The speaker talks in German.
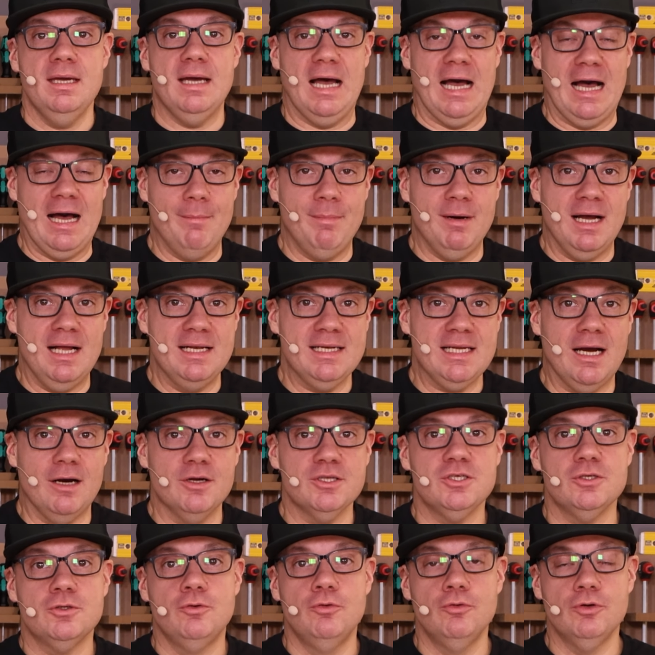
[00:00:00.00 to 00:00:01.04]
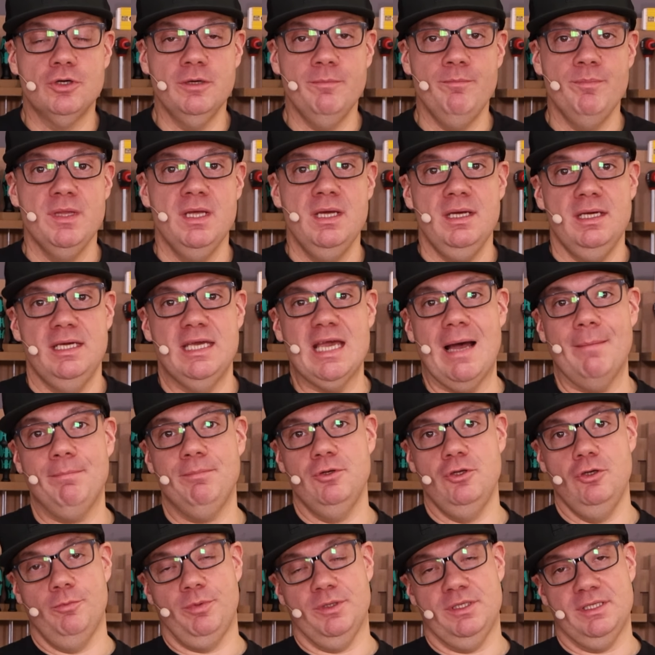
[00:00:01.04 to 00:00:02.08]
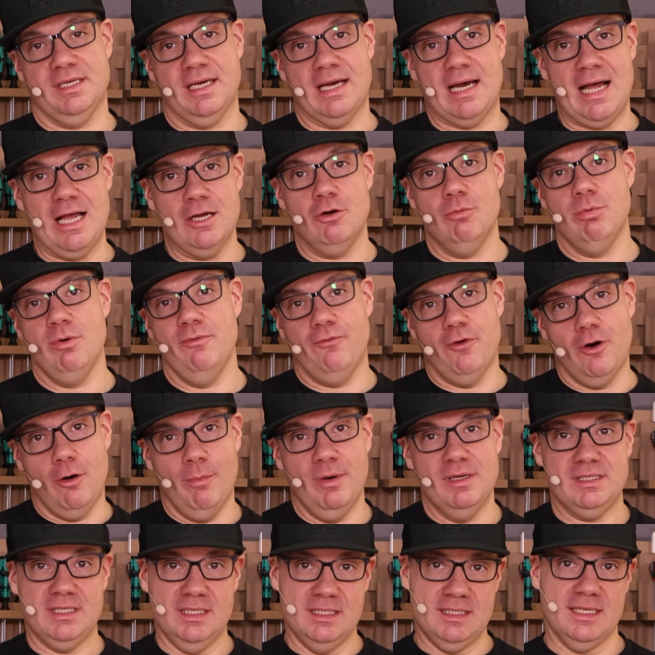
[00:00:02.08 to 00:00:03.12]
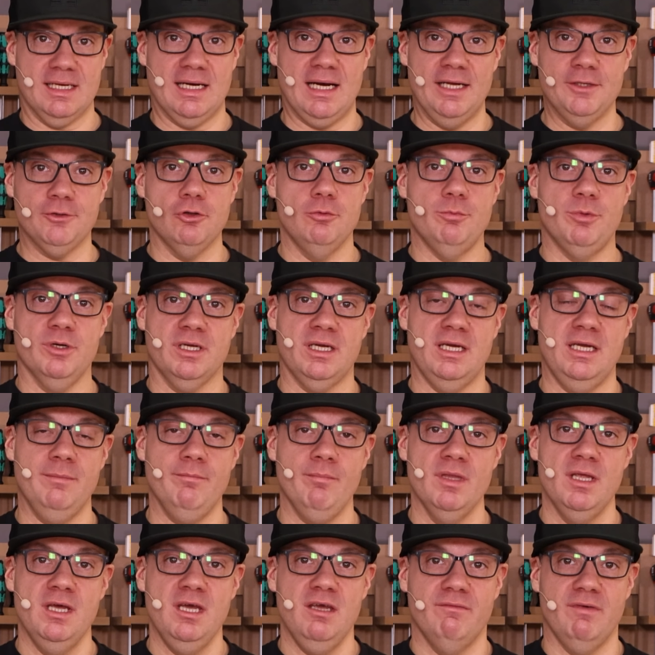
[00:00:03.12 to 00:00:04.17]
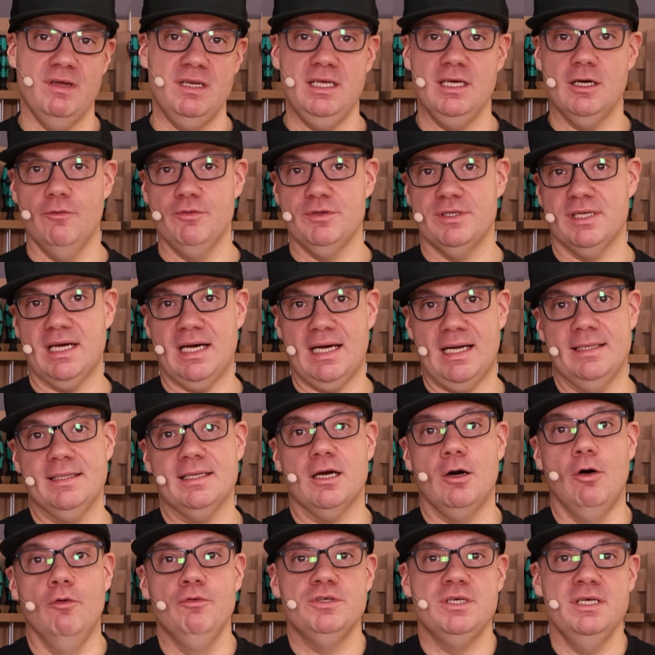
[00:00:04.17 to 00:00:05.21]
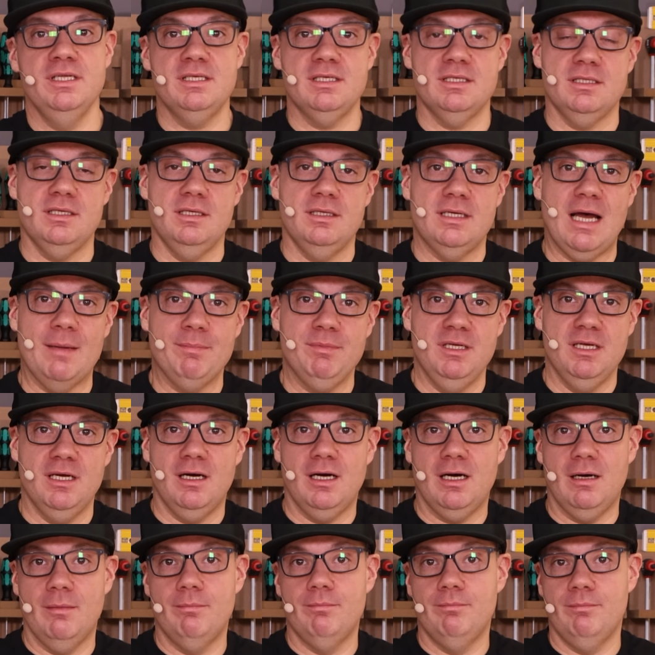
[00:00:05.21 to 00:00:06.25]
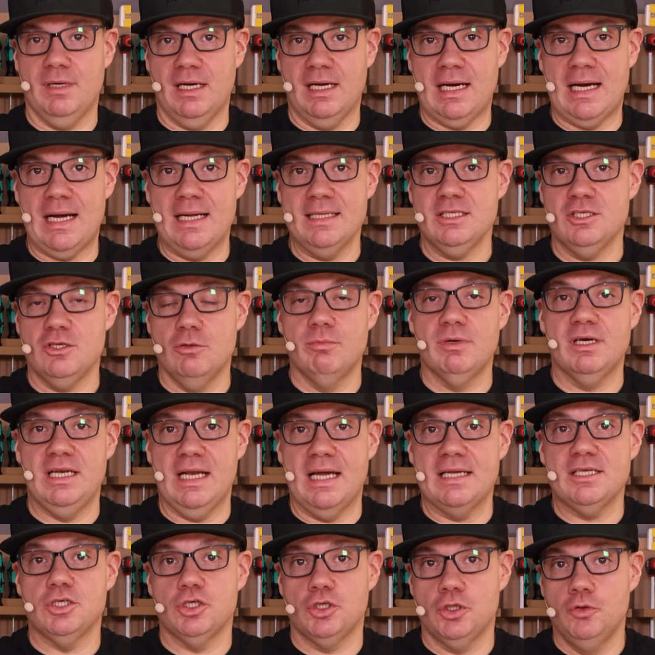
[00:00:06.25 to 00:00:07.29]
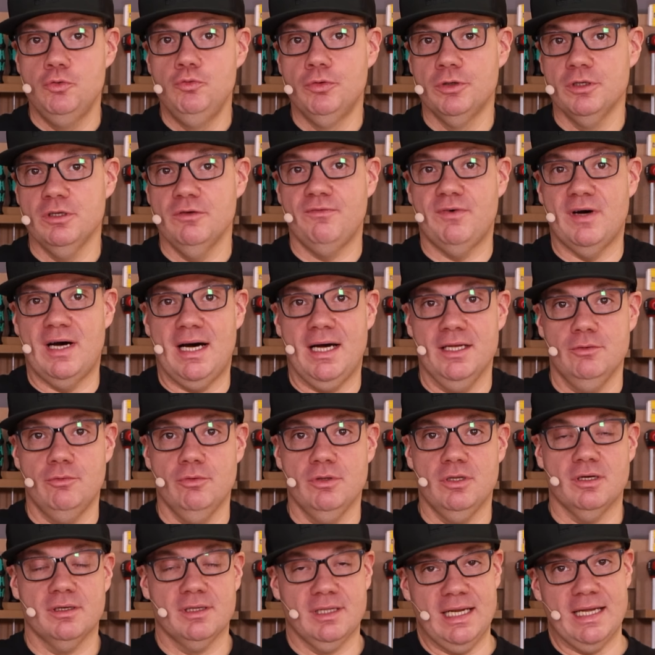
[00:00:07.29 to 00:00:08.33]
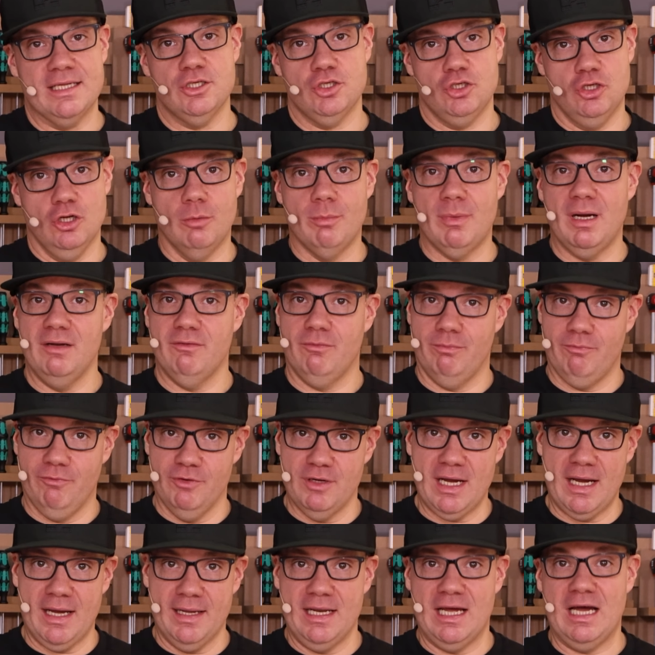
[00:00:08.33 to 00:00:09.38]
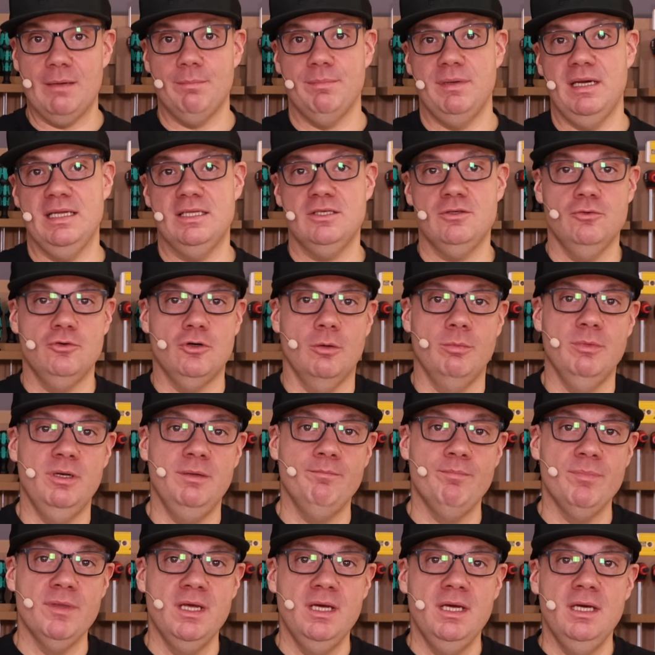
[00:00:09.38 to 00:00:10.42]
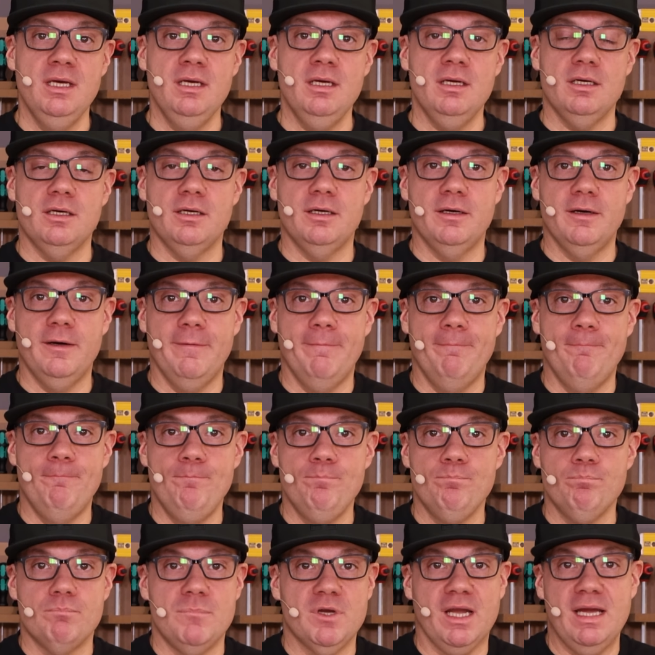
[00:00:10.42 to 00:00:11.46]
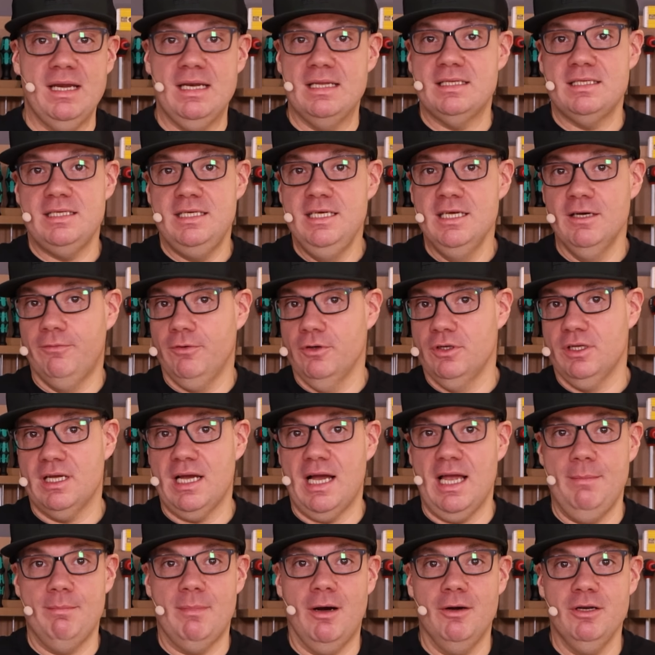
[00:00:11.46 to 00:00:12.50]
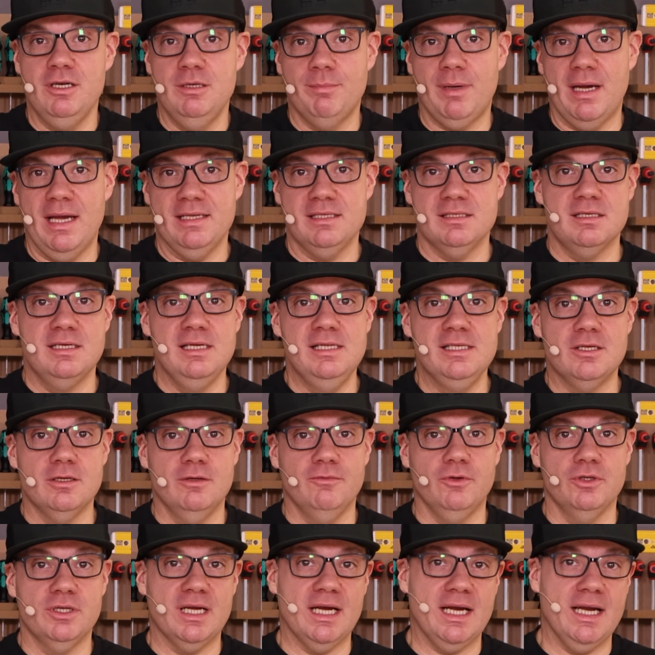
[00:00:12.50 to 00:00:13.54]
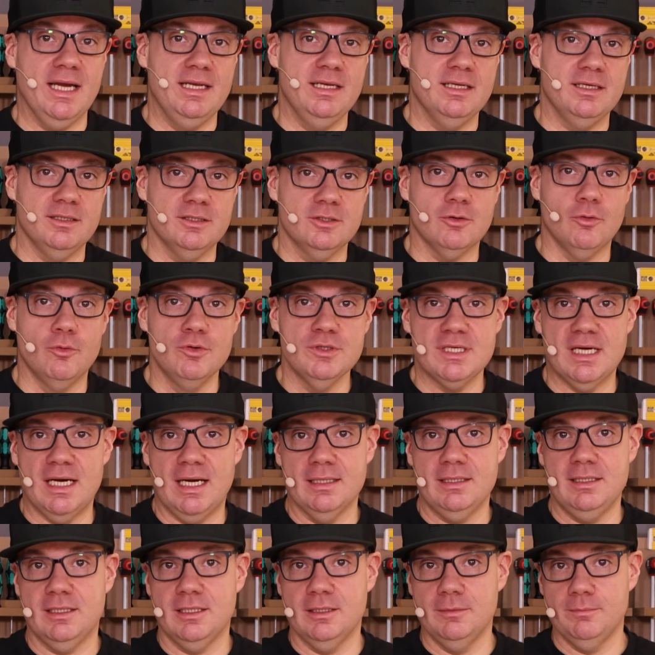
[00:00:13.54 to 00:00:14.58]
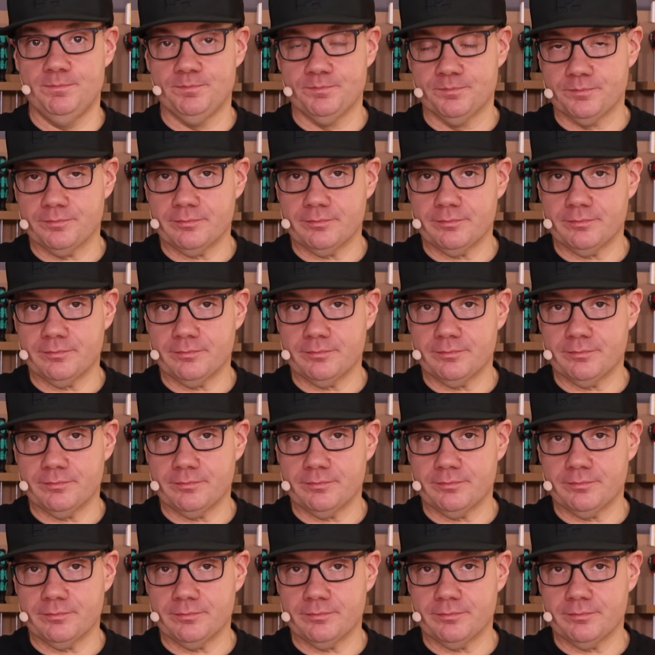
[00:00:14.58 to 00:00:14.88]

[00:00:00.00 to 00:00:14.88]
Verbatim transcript: Aber halt auch zu gucken, ihr habt eine Übertragung, bevor wir jetzt ans Rad rübergehen. Wenn ihr aufs Rad drauf sitzt, habt ihr am Rad zum klassisch Tourenfahren oder klassisch normal von A nach B zu kommen. Ähm, wir reden jetzt hier von keinen Mountainbike-Skills und von keinen äh, großartigen